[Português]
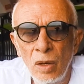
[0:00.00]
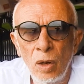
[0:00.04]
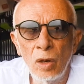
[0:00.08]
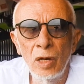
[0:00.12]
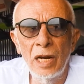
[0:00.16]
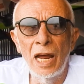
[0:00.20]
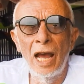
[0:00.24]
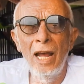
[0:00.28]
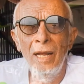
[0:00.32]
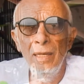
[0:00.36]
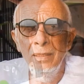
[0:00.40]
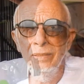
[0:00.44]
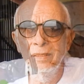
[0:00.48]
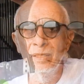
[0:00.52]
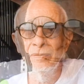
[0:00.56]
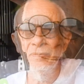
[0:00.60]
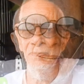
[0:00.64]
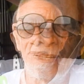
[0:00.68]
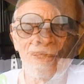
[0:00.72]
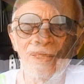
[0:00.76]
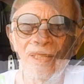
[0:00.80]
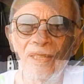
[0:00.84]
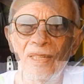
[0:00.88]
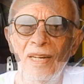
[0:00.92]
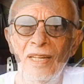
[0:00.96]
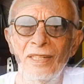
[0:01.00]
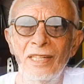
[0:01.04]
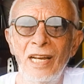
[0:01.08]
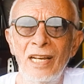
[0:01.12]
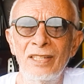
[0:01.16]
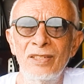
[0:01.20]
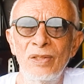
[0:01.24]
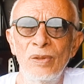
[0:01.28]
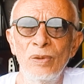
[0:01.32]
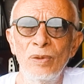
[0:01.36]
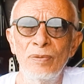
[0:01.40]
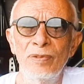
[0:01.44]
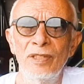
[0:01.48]
Olá! Tirando
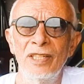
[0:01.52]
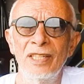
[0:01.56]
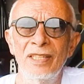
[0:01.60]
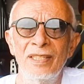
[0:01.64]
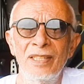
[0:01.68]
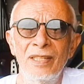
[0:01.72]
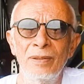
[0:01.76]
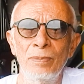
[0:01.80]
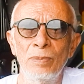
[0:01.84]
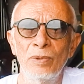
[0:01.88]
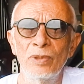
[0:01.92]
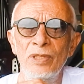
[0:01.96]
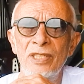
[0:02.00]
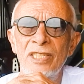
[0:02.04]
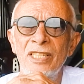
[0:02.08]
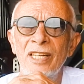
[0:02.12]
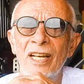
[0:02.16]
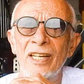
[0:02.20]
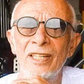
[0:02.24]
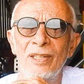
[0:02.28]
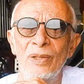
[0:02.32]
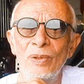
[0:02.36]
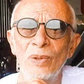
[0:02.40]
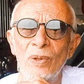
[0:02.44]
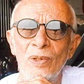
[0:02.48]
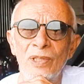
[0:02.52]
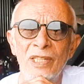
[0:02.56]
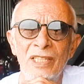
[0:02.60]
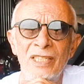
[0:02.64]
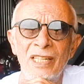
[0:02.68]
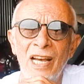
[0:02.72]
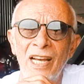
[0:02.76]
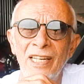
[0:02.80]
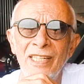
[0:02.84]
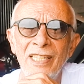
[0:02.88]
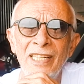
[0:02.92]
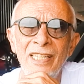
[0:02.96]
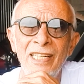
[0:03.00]
as dúvidas de muitos
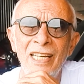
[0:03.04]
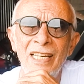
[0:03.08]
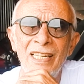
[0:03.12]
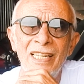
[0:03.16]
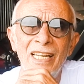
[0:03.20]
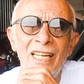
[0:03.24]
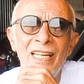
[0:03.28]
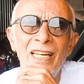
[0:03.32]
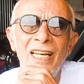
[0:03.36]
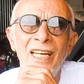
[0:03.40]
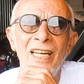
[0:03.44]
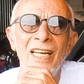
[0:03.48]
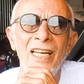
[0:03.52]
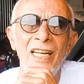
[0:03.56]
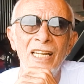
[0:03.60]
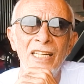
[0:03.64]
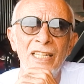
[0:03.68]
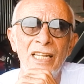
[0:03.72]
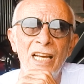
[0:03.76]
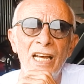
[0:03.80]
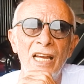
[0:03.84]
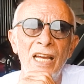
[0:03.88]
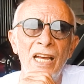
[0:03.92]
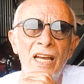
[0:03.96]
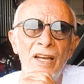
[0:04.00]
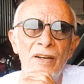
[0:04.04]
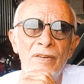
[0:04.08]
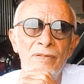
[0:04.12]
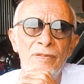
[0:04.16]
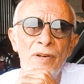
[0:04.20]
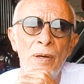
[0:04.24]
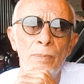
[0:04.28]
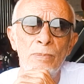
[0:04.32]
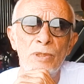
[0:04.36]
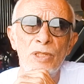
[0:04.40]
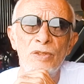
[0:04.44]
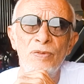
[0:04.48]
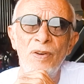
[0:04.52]
seguidores aí, né,
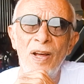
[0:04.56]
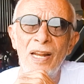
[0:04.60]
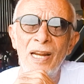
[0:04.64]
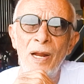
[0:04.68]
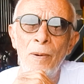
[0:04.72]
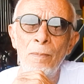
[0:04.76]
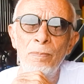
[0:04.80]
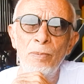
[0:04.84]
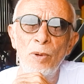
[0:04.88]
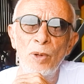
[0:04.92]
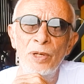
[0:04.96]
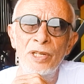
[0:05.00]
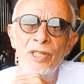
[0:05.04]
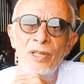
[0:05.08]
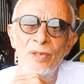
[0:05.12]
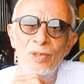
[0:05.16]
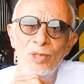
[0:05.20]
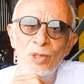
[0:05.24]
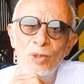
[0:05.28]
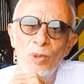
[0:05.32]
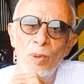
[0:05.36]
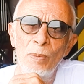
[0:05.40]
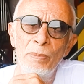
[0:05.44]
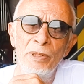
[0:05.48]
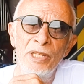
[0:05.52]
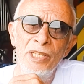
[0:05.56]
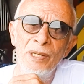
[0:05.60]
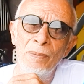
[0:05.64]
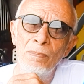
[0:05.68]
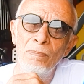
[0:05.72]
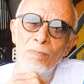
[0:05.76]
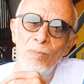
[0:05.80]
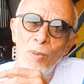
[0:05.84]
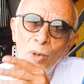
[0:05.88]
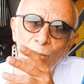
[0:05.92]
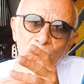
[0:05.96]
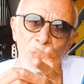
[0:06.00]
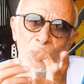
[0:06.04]
vamos falar um pouquinho sobre
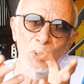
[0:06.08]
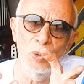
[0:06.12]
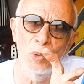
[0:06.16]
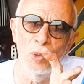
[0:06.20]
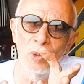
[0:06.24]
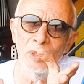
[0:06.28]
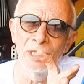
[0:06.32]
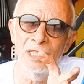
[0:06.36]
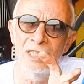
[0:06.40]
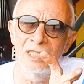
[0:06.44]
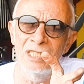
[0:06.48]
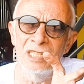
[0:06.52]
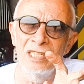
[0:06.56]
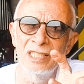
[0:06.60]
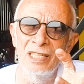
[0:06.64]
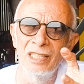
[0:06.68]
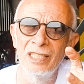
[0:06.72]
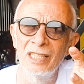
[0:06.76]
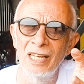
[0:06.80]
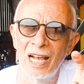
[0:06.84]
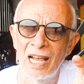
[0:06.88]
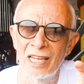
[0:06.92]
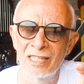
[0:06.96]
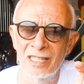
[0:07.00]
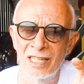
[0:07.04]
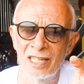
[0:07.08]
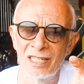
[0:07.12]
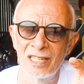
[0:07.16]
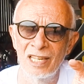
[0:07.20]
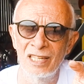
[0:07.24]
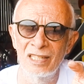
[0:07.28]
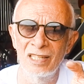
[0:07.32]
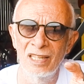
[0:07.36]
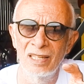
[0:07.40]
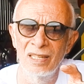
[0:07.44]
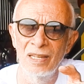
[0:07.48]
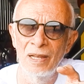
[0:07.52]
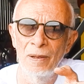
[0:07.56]
motores e
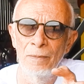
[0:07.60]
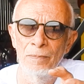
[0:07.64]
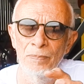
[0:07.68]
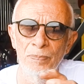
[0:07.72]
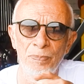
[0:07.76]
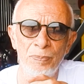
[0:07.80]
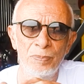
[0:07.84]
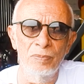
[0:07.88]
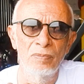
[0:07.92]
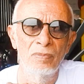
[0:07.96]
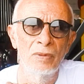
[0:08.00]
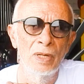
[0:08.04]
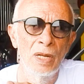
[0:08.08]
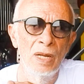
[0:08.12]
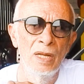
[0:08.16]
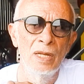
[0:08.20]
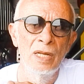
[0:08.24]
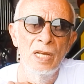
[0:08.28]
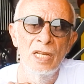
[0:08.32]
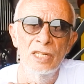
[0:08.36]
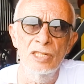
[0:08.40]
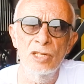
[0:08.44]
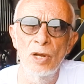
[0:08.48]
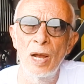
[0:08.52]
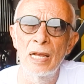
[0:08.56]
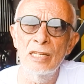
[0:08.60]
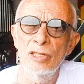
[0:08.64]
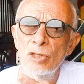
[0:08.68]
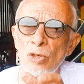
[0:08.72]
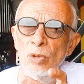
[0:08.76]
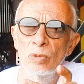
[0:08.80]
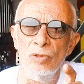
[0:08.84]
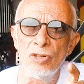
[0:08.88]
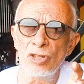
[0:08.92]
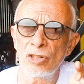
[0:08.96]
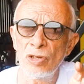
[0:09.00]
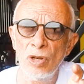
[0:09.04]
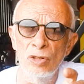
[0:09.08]
asas. São
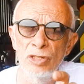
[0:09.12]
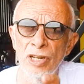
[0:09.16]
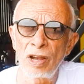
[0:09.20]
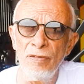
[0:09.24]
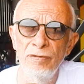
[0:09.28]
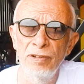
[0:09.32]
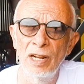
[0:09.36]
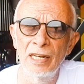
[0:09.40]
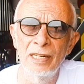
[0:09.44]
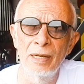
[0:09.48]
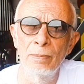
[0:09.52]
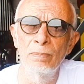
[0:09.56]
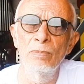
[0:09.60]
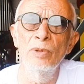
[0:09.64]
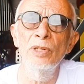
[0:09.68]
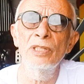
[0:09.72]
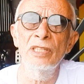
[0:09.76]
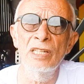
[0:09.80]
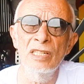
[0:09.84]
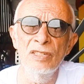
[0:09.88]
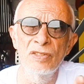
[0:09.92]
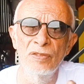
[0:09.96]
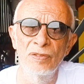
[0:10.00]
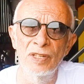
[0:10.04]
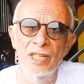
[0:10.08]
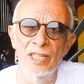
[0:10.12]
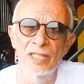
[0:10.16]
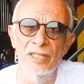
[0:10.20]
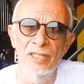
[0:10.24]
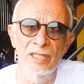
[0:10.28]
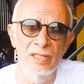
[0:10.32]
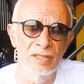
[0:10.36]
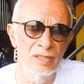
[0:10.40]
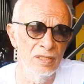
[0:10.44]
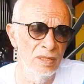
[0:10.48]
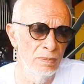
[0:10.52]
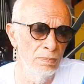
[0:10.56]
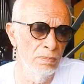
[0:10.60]
assuntos que eu já falei muitas
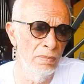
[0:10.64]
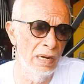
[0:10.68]
vezes,